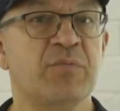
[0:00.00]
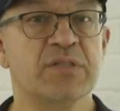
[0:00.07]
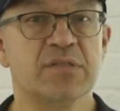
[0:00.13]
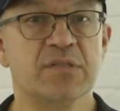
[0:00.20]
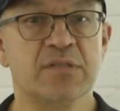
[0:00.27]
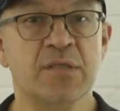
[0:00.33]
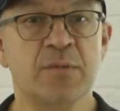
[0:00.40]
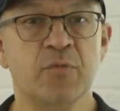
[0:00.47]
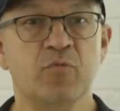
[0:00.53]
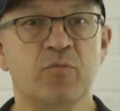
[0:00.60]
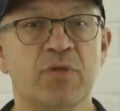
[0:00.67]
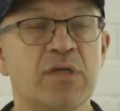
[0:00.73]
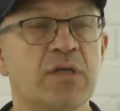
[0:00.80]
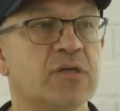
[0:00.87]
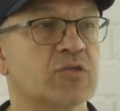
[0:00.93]
вместе с ними,
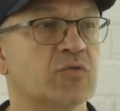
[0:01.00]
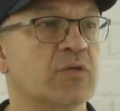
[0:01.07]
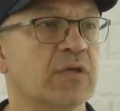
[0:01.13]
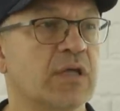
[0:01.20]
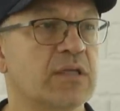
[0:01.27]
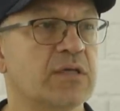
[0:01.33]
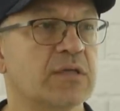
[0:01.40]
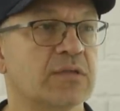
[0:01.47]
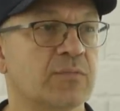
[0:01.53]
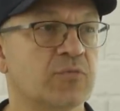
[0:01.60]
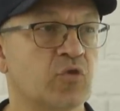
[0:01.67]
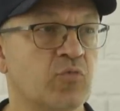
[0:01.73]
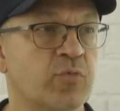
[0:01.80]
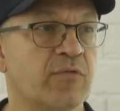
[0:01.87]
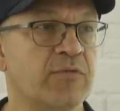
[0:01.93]
убедились, что никаких там
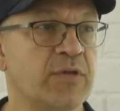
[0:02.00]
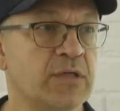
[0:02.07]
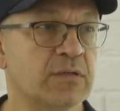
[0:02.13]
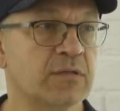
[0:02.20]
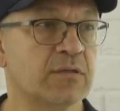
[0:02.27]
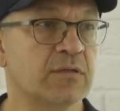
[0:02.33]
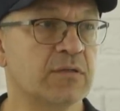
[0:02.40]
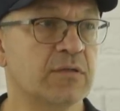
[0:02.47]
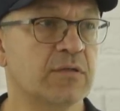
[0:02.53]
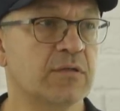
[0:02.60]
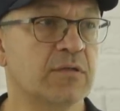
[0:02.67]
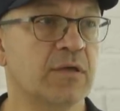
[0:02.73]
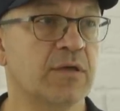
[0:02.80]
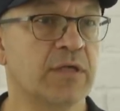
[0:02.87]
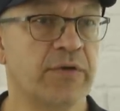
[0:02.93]
трупов нет.
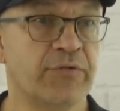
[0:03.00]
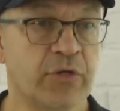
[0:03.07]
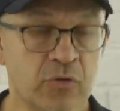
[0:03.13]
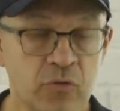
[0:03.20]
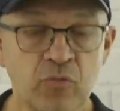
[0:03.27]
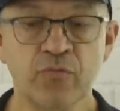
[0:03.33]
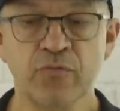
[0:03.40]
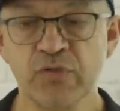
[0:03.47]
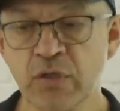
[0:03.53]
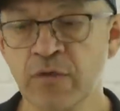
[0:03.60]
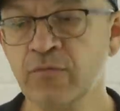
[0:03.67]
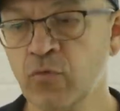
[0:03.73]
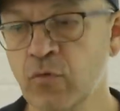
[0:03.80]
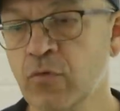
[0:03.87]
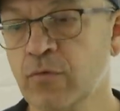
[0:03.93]
Они говорят, ну, все
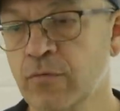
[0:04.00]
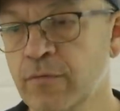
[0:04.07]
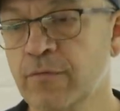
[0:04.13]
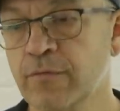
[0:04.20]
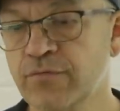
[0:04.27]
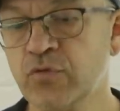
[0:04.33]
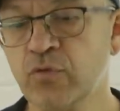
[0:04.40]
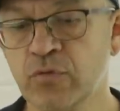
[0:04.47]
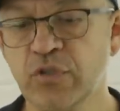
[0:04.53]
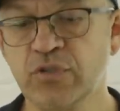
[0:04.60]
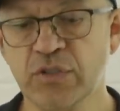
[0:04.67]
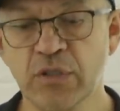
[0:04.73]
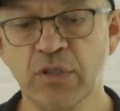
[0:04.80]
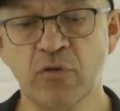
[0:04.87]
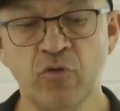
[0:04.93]
равно все,
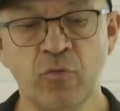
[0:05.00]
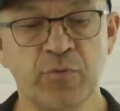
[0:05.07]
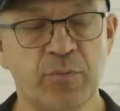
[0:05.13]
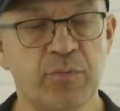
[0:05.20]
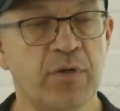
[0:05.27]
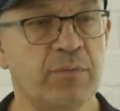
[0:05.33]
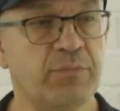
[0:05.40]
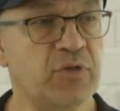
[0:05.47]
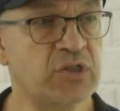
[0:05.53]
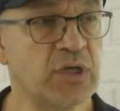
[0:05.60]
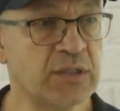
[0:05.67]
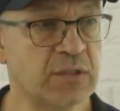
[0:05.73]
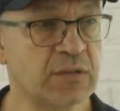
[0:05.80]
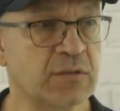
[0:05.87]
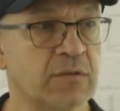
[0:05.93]
значит, этот дом теперь
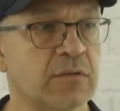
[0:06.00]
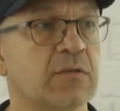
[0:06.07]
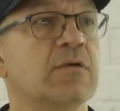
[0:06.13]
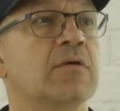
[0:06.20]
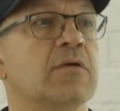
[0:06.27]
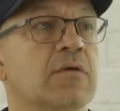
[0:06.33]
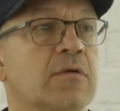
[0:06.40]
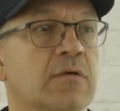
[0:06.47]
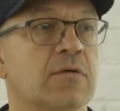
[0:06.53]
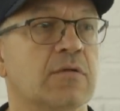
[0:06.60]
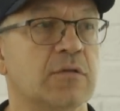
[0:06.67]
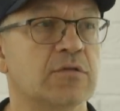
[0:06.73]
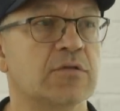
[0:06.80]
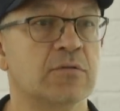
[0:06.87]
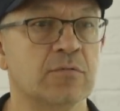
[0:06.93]
опечатан,
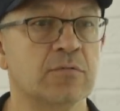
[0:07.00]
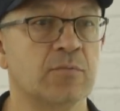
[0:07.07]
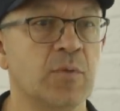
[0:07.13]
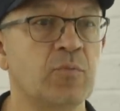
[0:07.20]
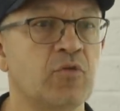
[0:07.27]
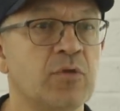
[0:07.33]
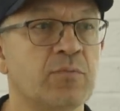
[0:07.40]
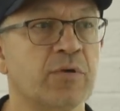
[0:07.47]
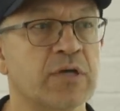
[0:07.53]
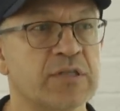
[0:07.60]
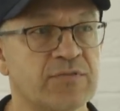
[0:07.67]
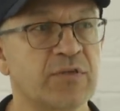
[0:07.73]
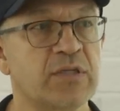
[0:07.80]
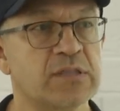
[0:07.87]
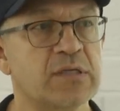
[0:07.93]
значит, мы будем
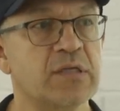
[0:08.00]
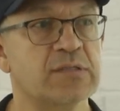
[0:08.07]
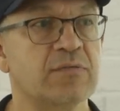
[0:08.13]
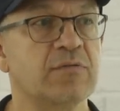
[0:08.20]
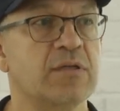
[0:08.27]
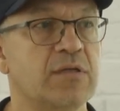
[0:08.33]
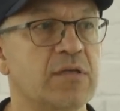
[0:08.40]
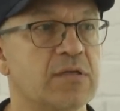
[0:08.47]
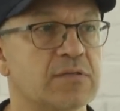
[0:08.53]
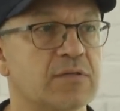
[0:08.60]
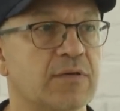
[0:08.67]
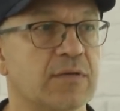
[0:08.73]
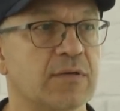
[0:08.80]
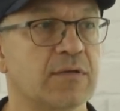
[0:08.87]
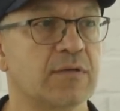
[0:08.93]
производить следственные
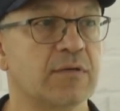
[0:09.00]
действия.